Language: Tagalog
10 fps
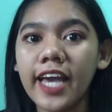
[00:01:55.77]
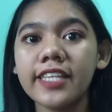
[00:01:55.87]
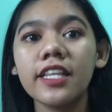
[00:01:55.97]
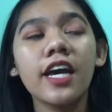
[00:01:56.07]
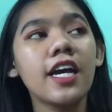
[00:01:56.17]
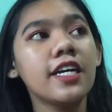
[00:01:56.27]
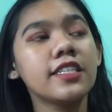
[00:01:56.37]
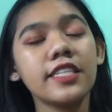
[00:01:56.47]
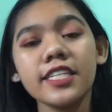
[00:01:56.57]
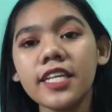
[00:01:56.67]
And
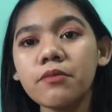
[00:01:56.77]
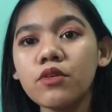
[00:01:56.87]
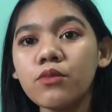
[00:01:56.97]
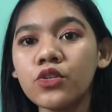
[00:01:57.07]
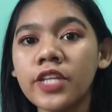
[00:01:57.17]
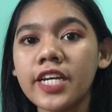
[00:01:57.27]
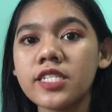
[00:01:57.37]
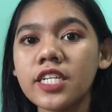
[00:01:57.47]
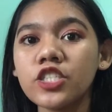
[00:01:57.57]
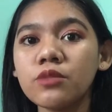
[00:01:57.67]
tingnan mo muna,
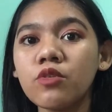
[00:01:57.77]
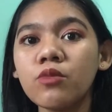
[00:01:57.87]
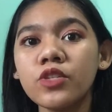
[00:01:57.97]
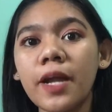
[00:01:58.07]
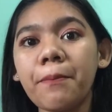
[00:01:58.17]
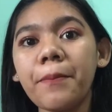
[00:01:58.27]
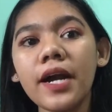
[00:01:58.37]
isearch mo muna,